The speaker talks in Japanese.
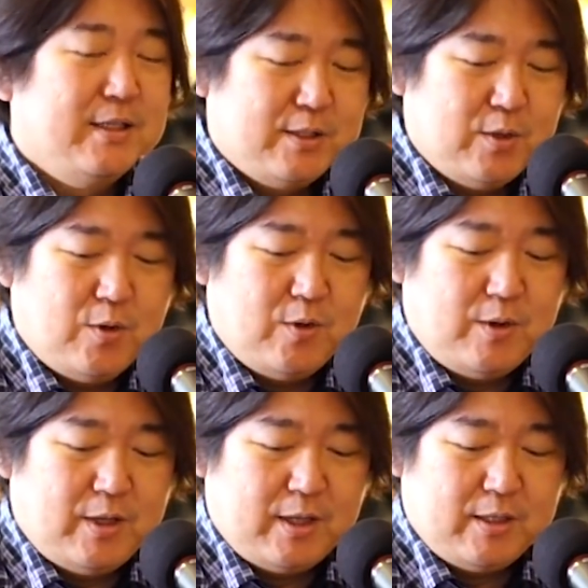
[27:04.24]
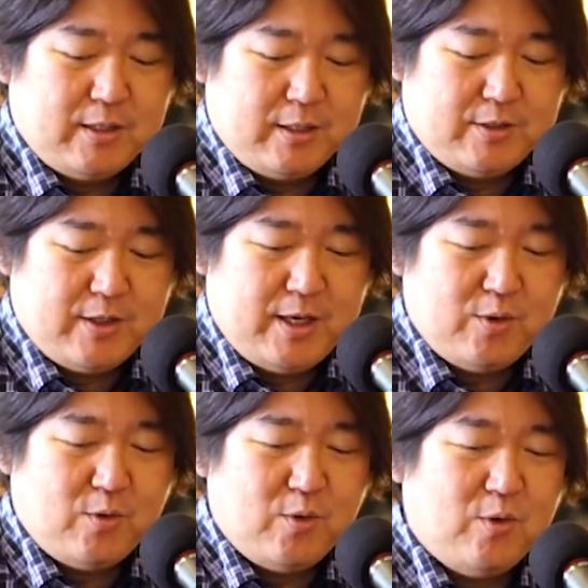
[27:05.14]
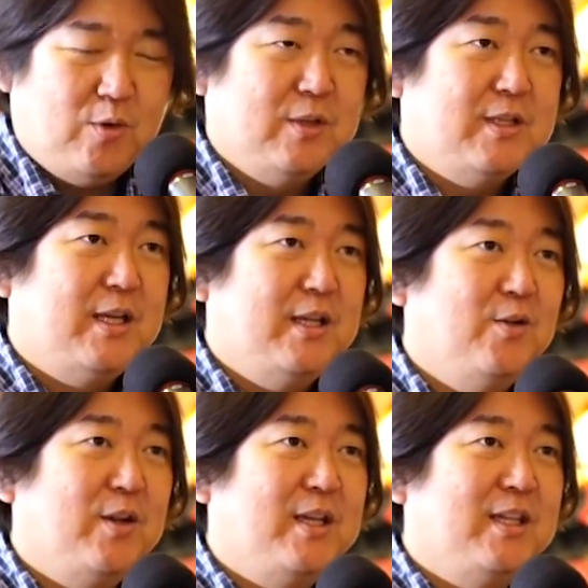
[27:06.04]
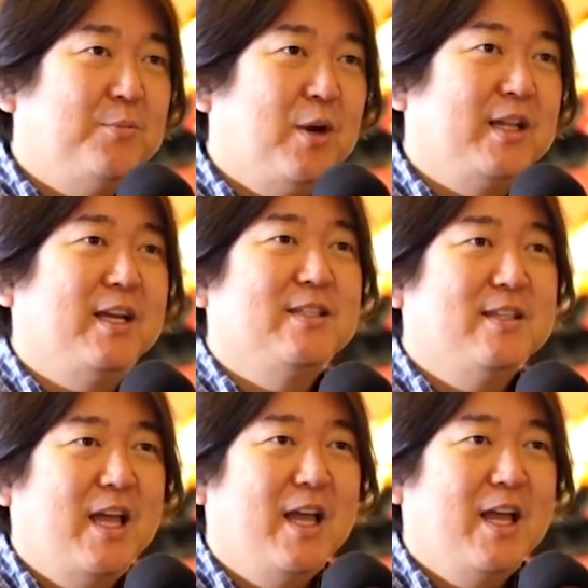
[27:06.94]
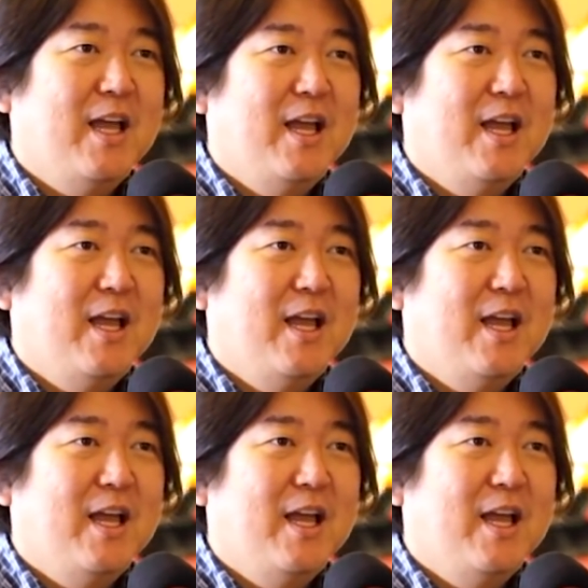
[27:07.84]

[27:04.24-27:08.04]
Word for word: すよね。そうだから辛いところをぜひ乗り切ってもらいたいですね。